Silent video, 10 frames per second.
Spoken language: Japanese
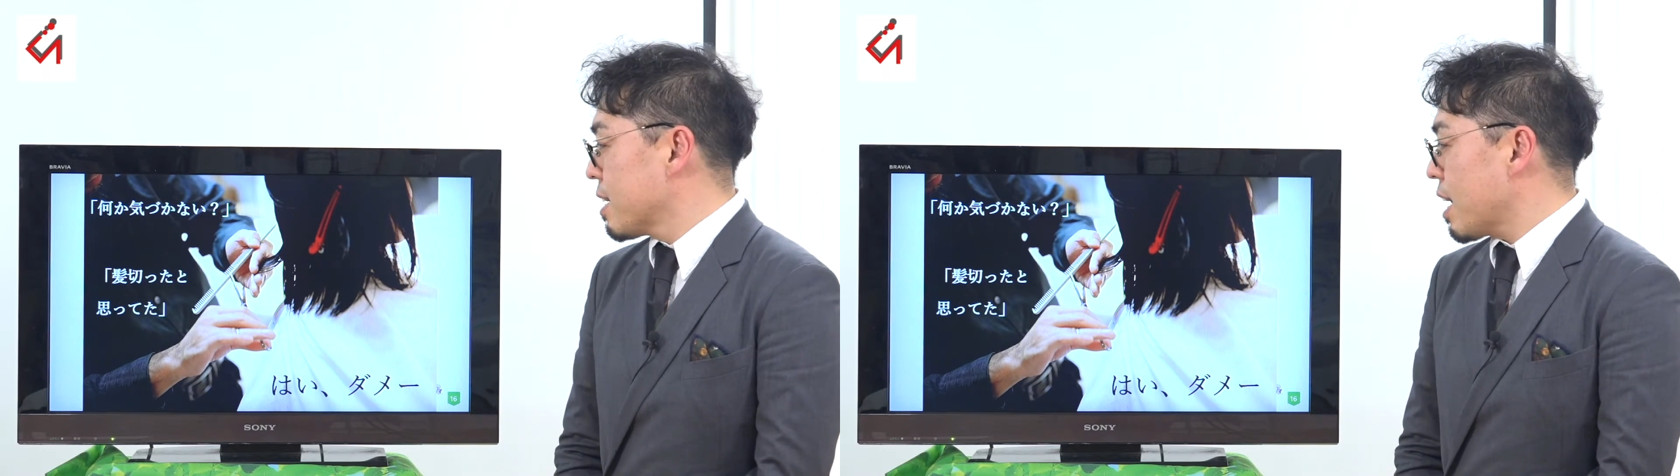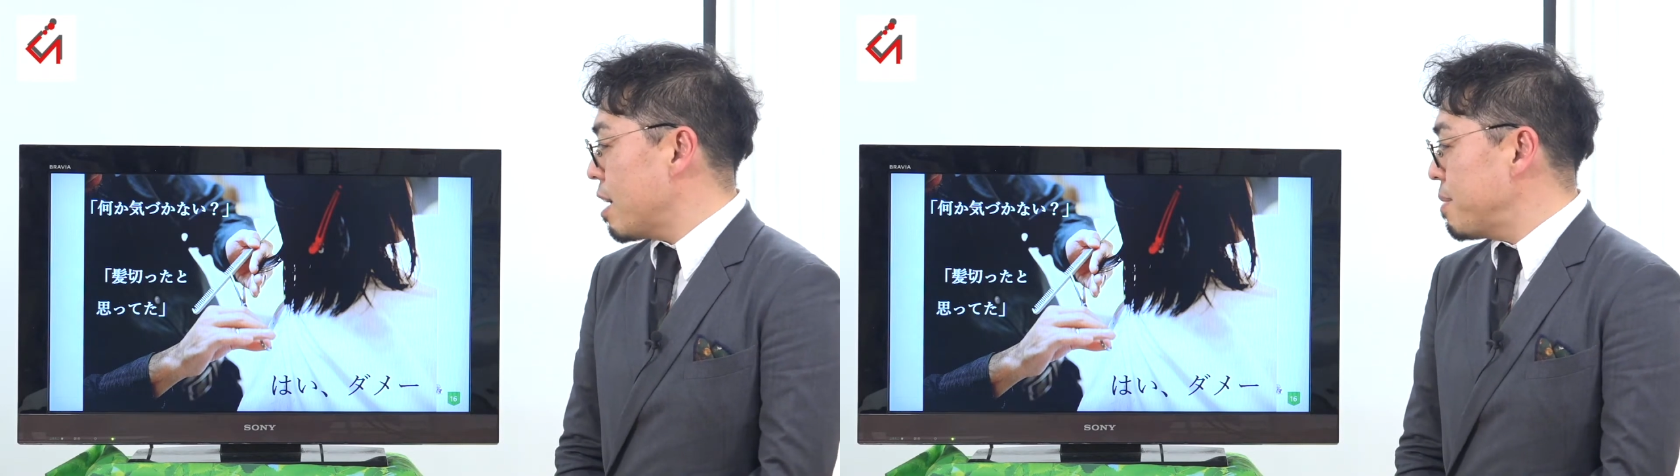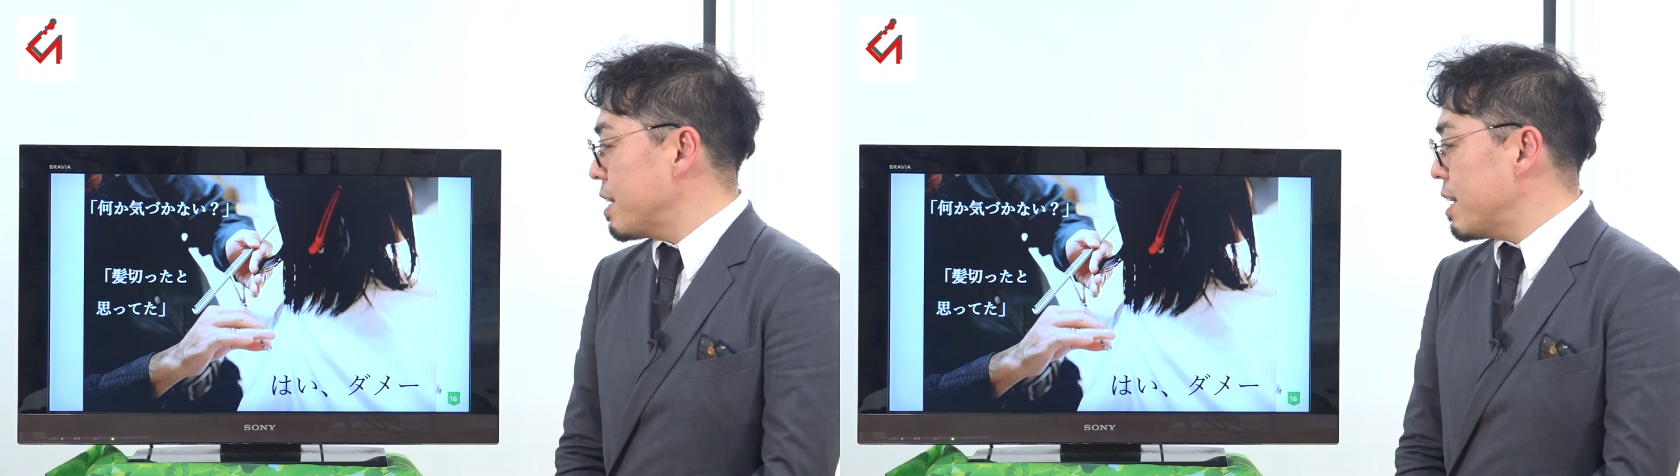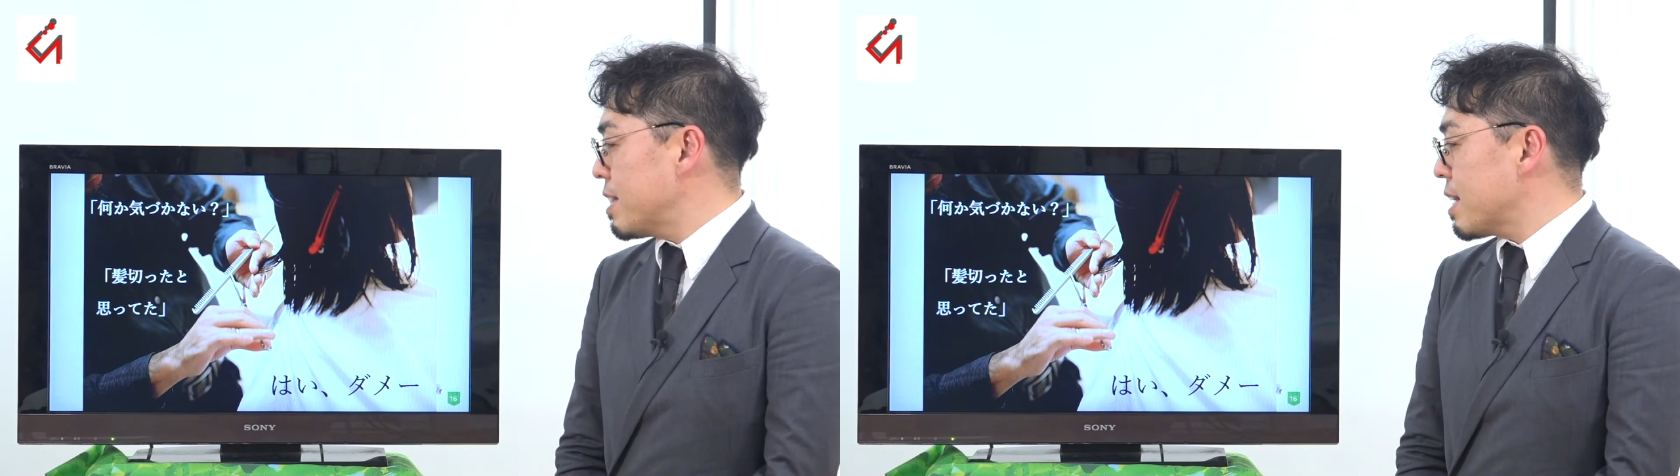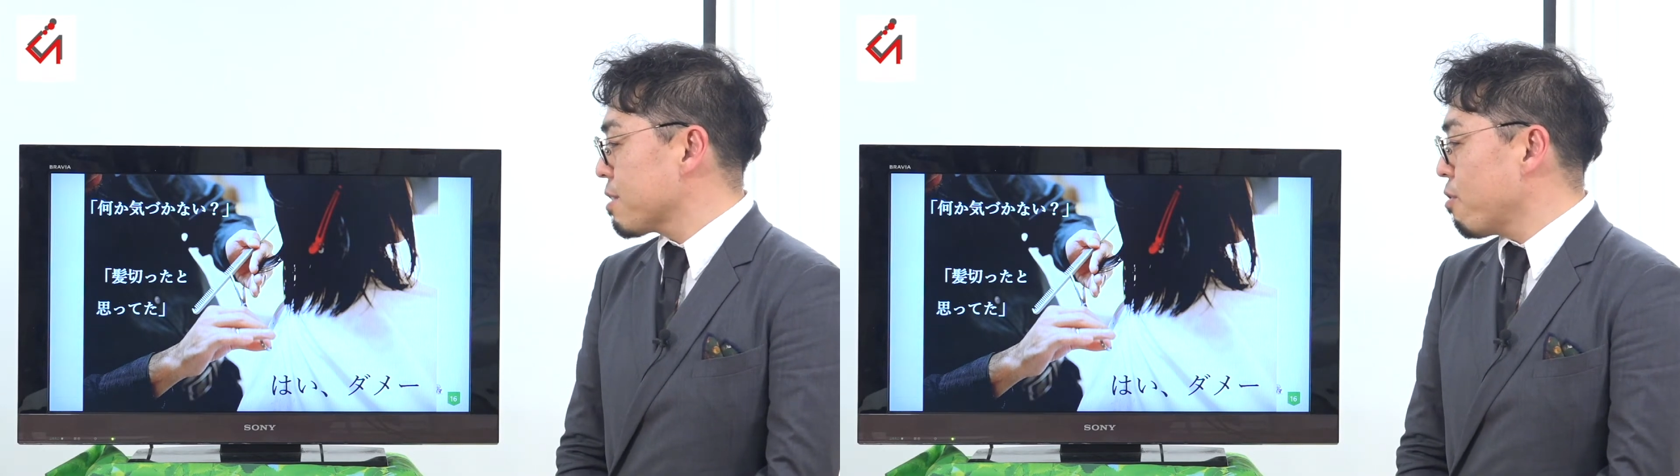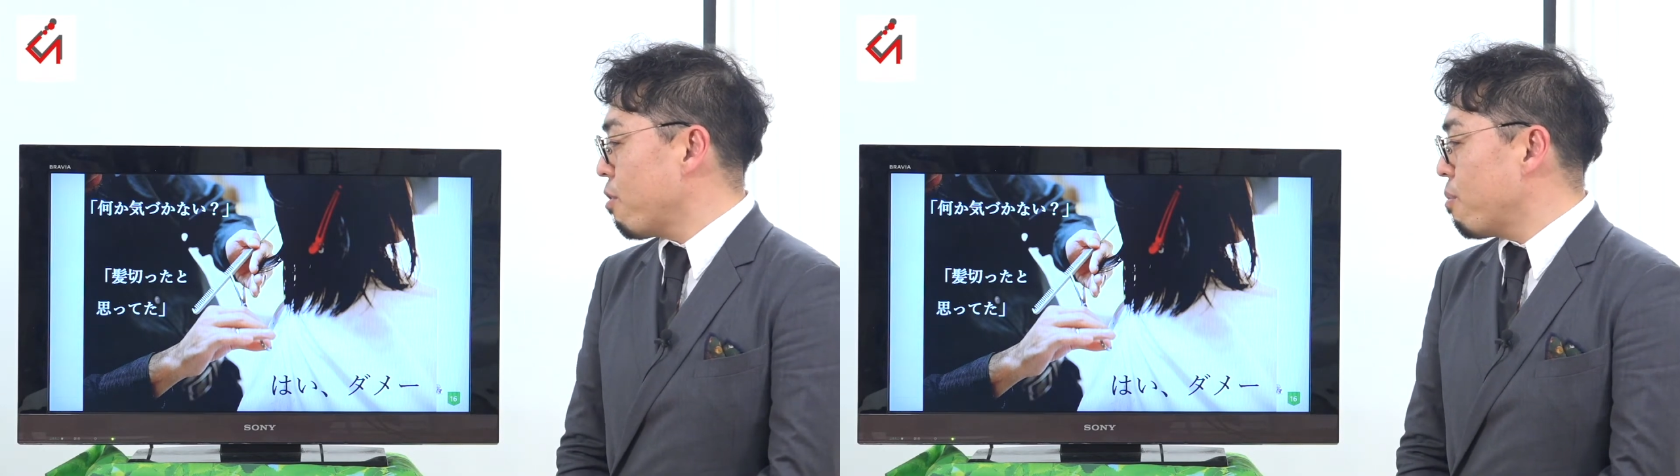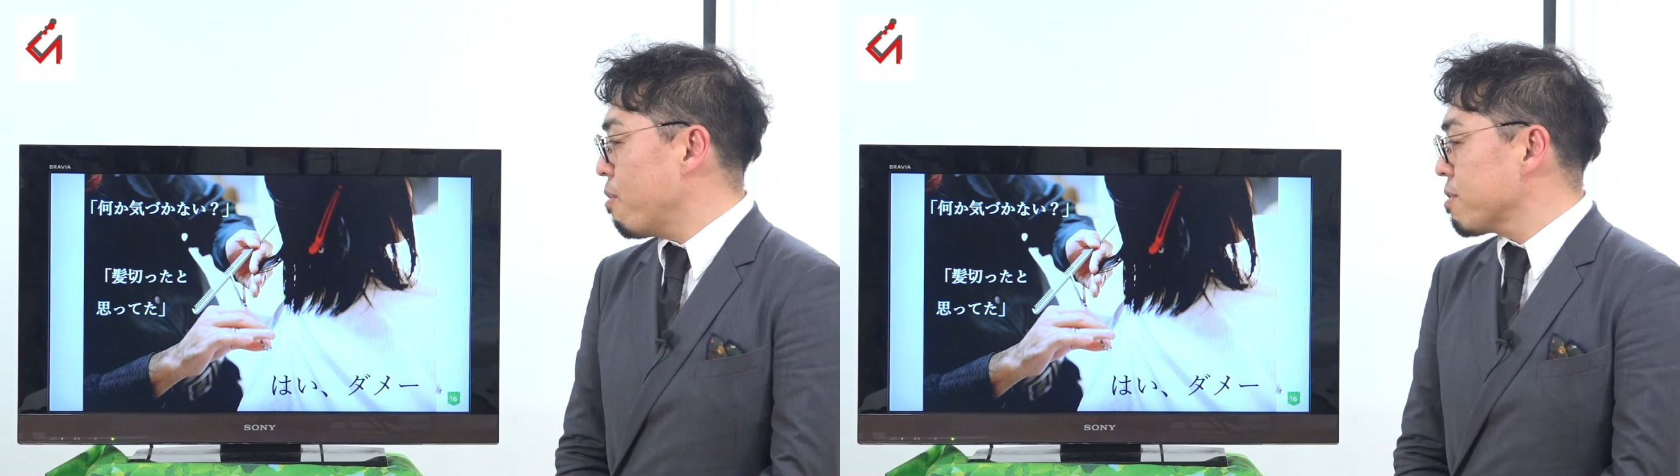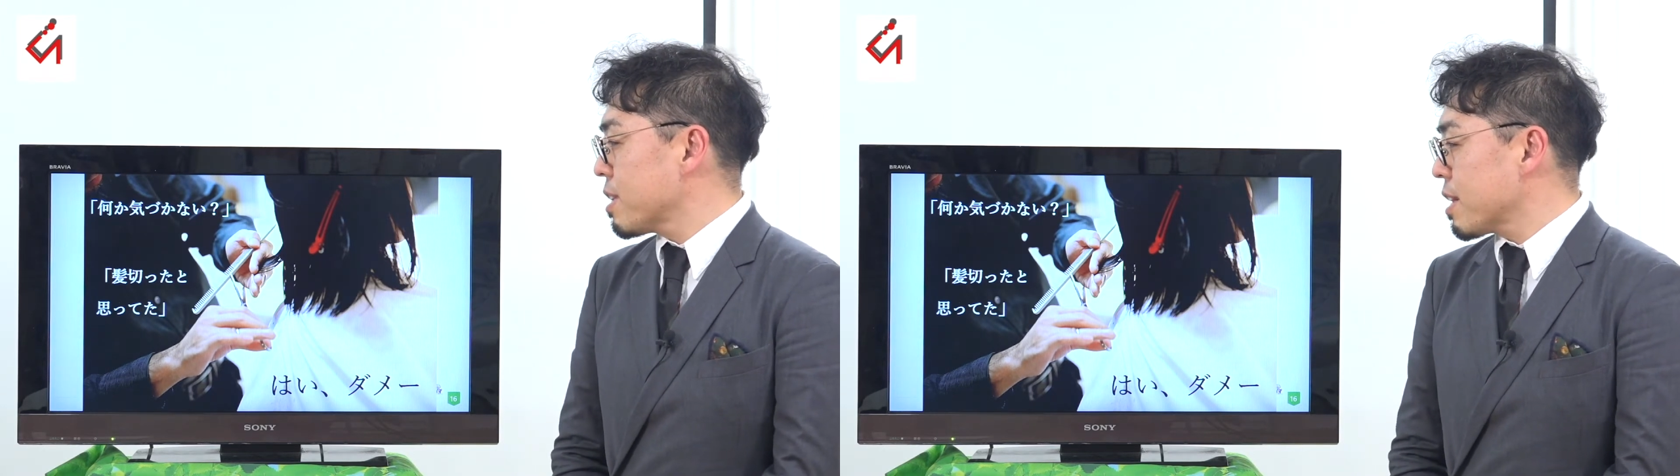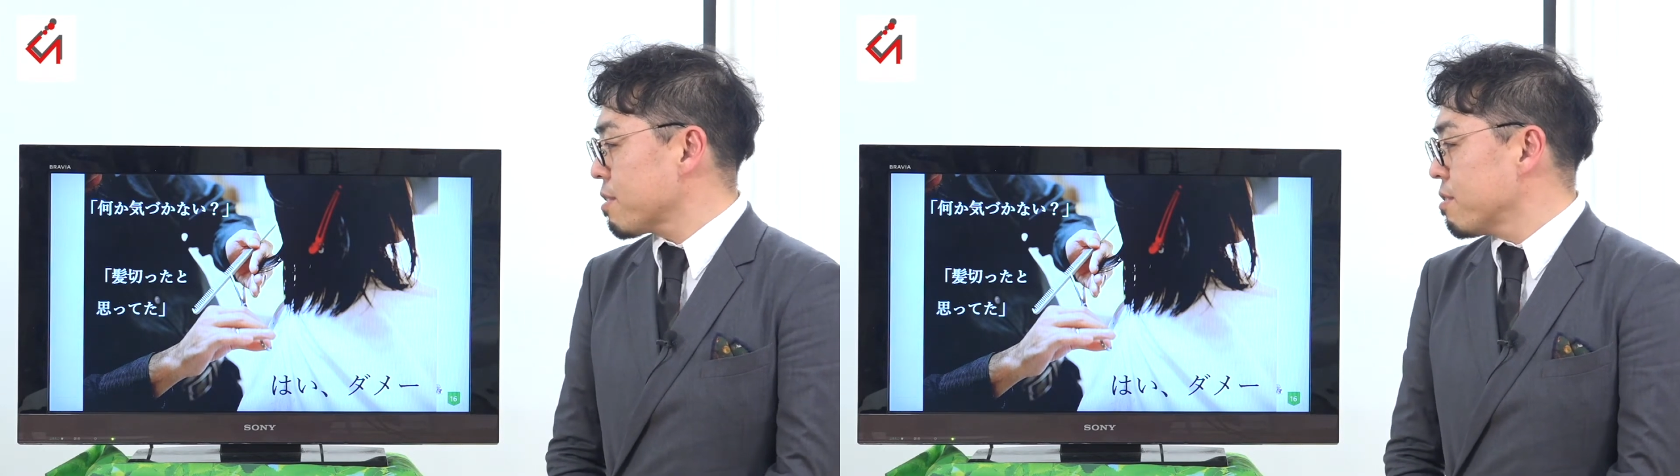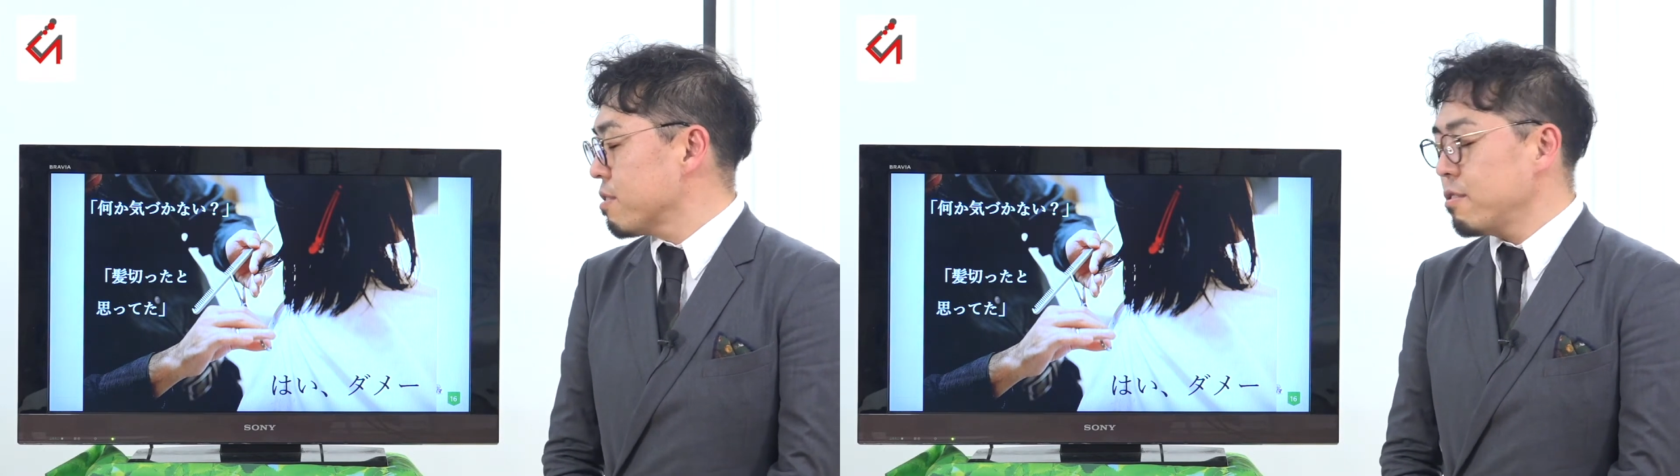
髪切ったと思ってたと